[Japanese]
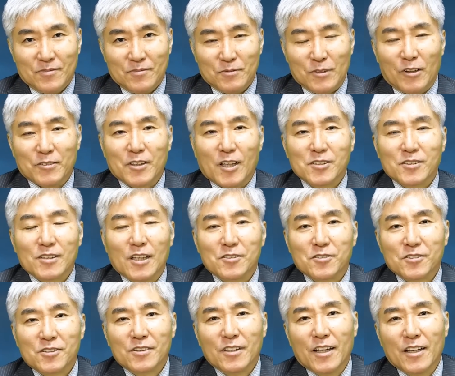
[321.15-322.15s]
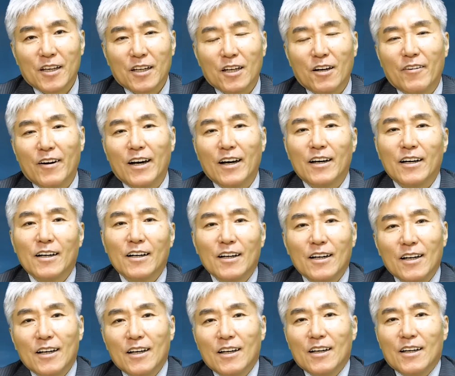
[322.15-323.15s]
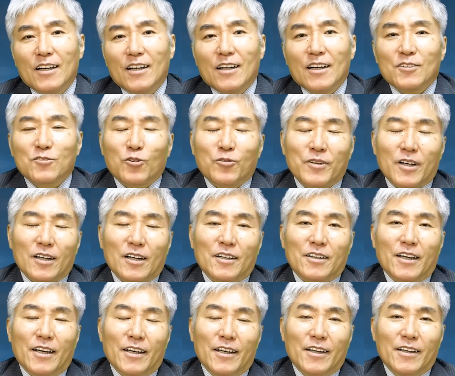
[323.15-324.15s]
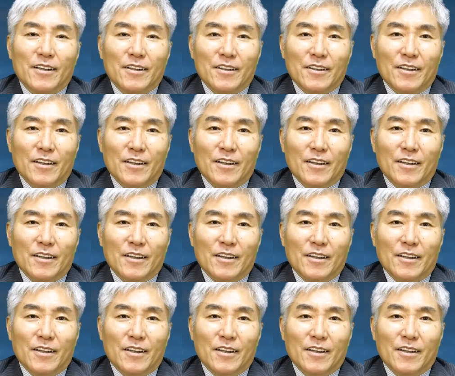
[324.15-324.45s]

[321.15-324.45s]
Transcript: まあ、私が好きな映画はの中で、